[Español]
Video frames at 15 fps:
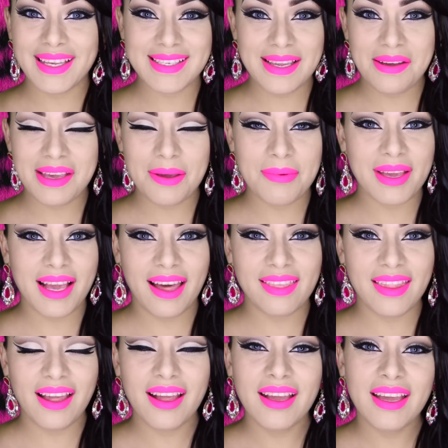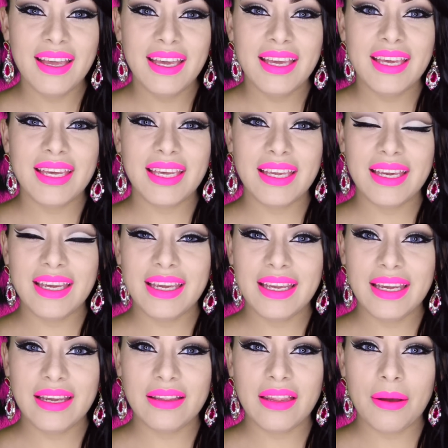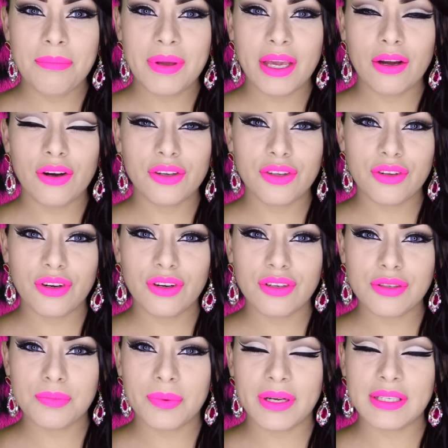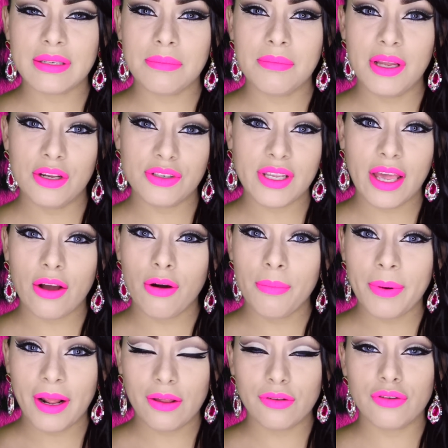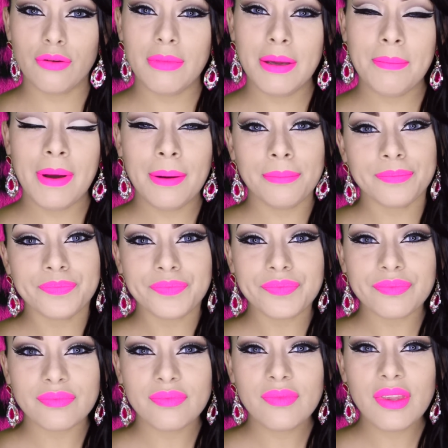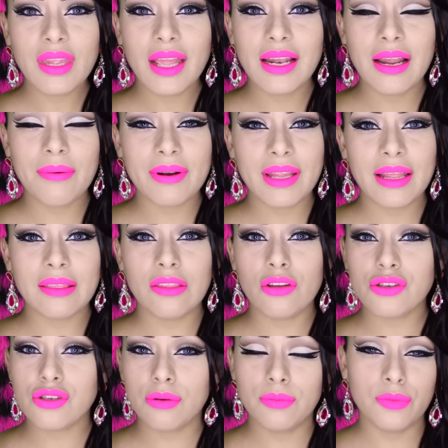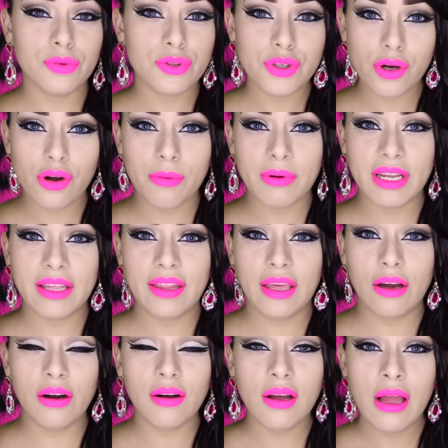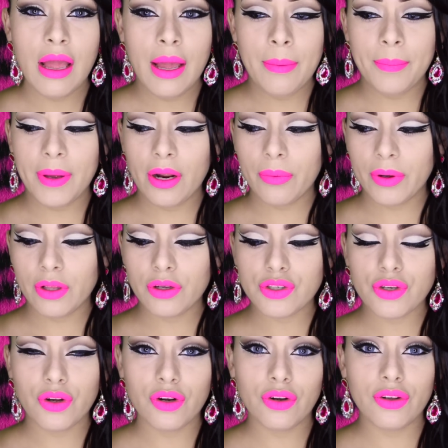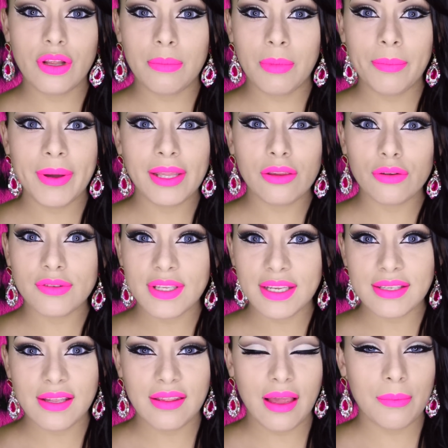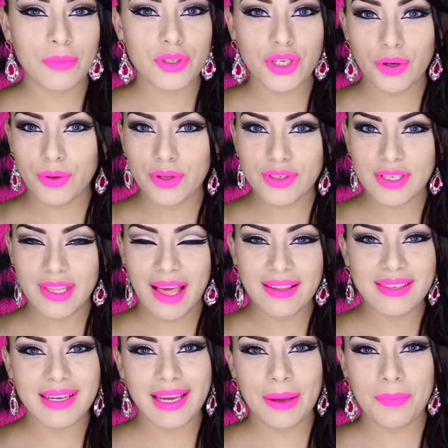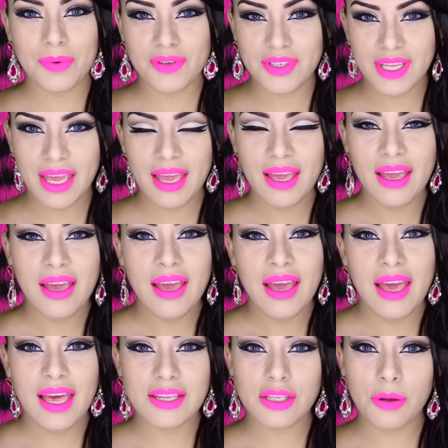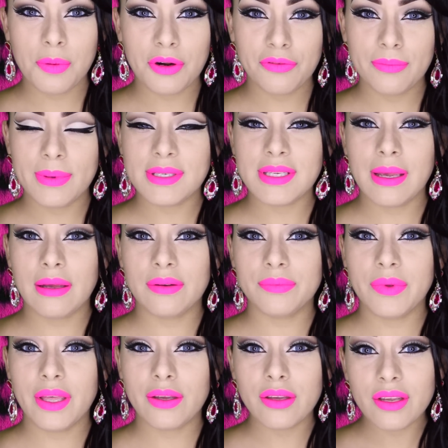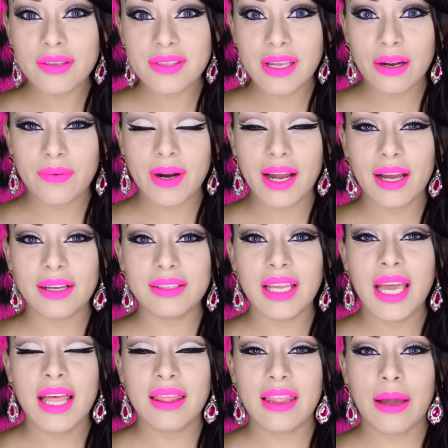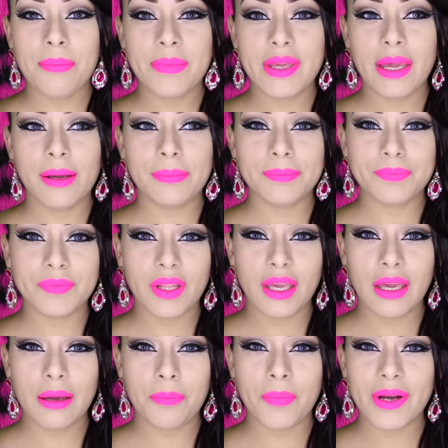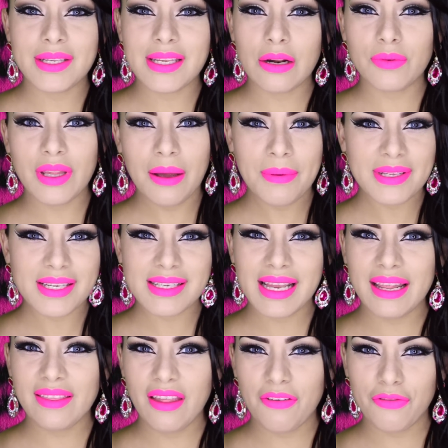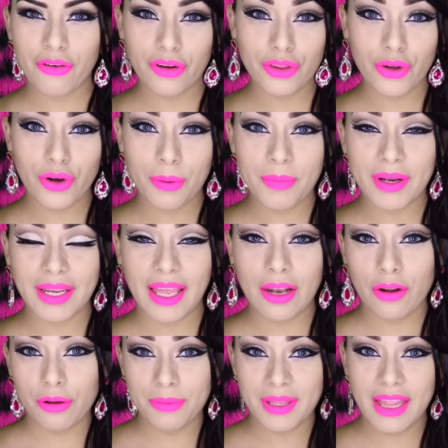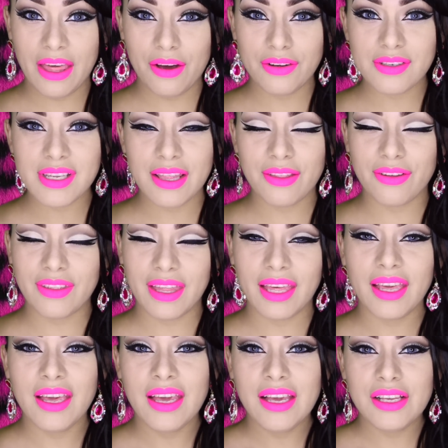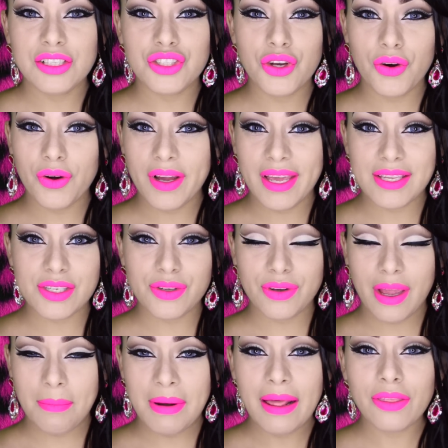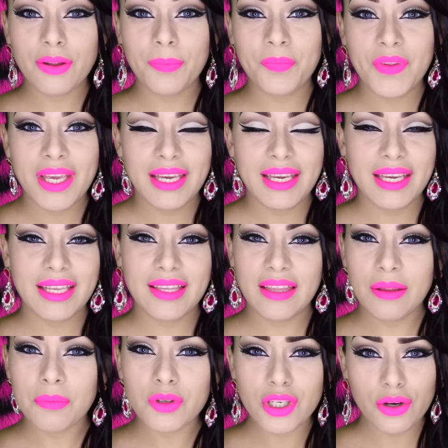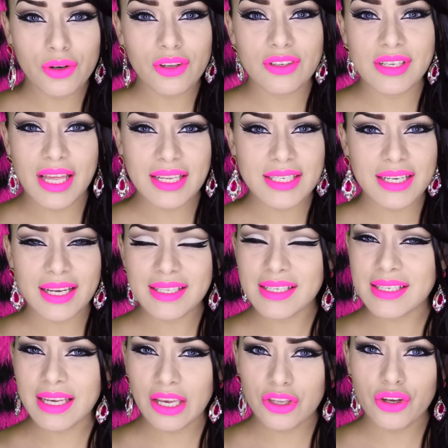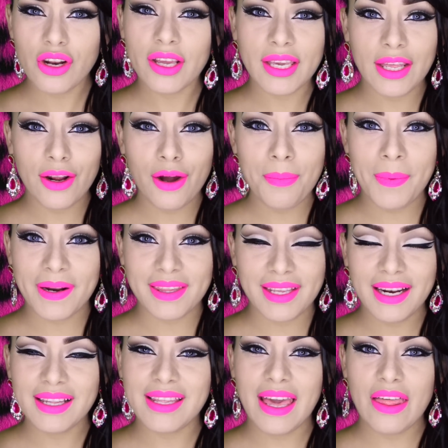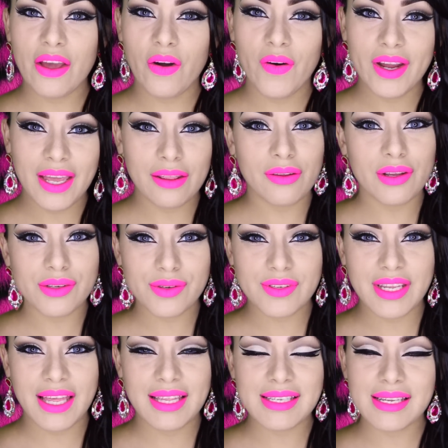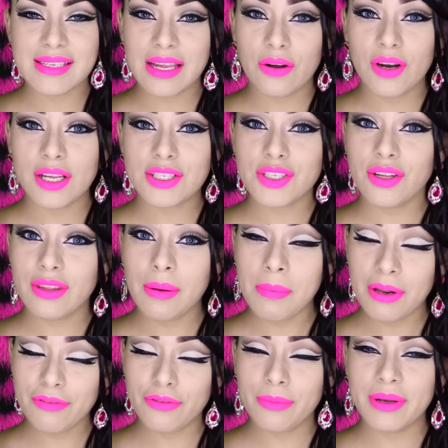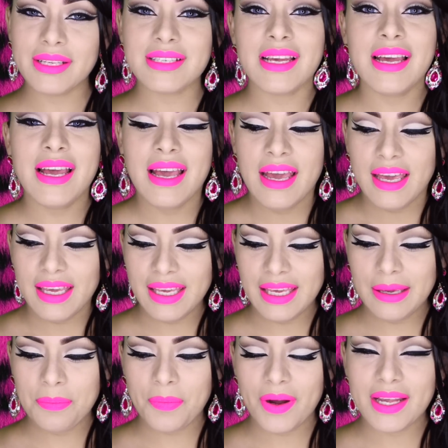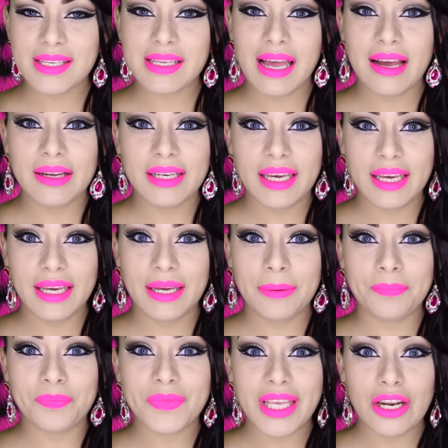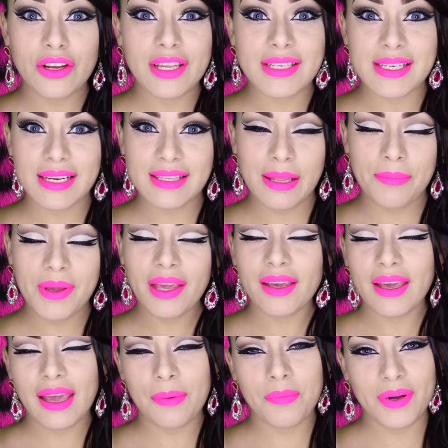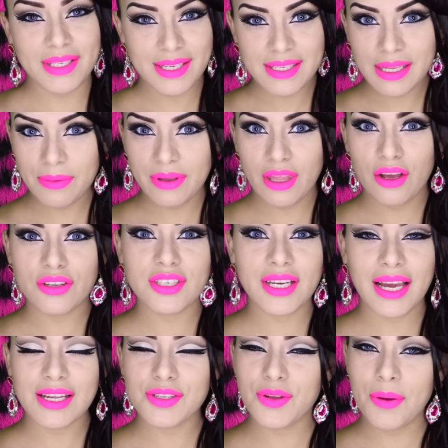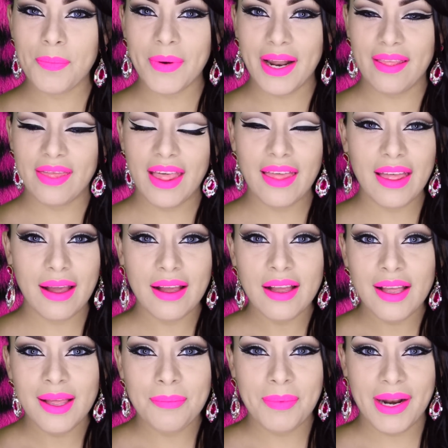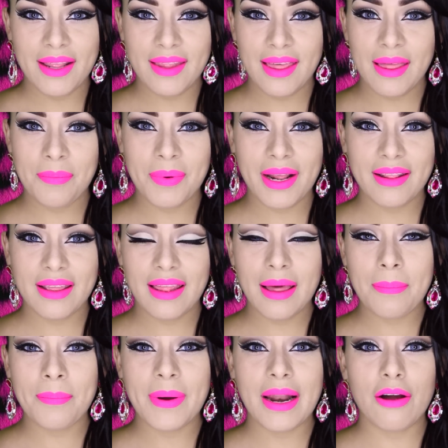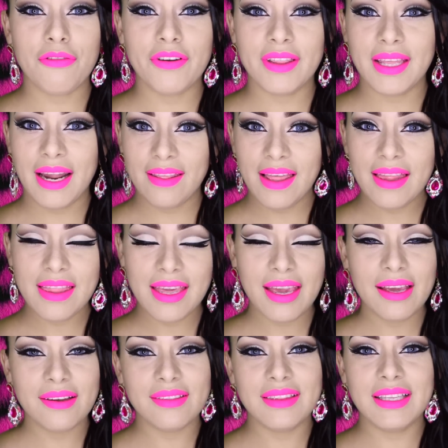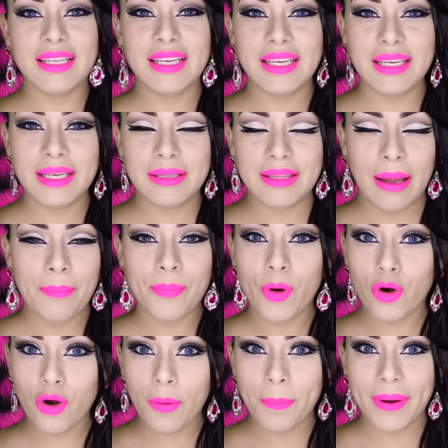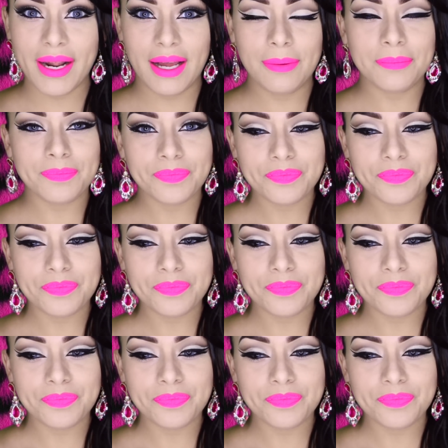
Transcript: que saben que me encanta. Y también otros pues me los he comprado yo misma. La verdad no son muchos, como les digo, pero bueno, son los del momento. Ustedes tenían mucha curiosidad ya que posteé estos perfumes en, Instagram. También eh, pues algunas veces salen de fondo como en que en los videos en donde yo estoy hablando. Y tienen mucha curiosidad chicas, así que yo les quiero compartir el día de hoy a todas ustedes esta colección de perfumes. Y pues em, quiero decirles también que pues este video chicas no es para nada, para nada, para nada, para ofender a nadie, ni tampoco para